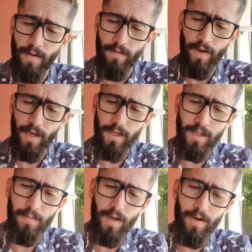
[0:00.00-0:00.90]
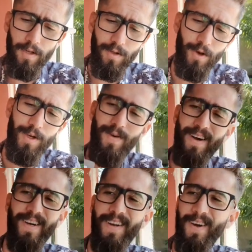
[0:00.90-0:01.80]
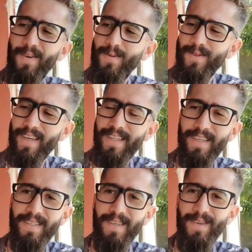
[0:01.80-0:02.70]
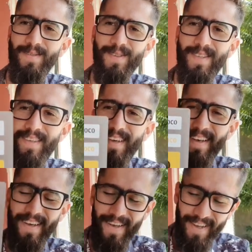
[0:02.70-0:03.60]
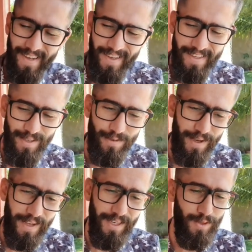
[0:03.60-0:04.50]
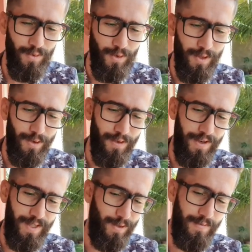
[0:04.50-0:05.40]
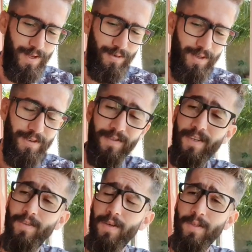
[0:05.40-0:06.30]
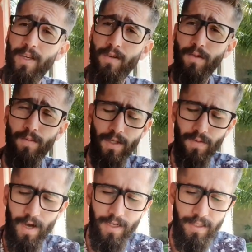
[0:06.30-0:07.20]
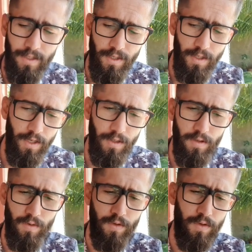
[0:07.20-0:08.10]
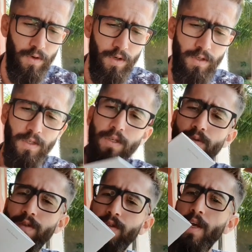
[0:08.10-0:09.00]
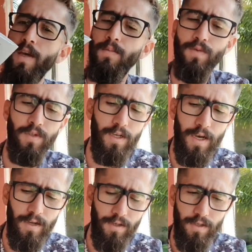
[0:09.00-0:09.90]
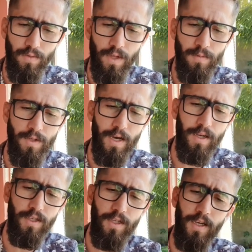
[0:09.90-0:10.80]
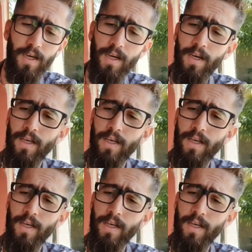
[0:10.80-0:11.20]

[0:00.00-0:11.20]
Vem aqui também, olha só que bacana, alguns adesivos diferentes. No, na outra versão também não tinha vindo. Temos aqui os manuais de instruções e os termos de garantia, o termo de garantia.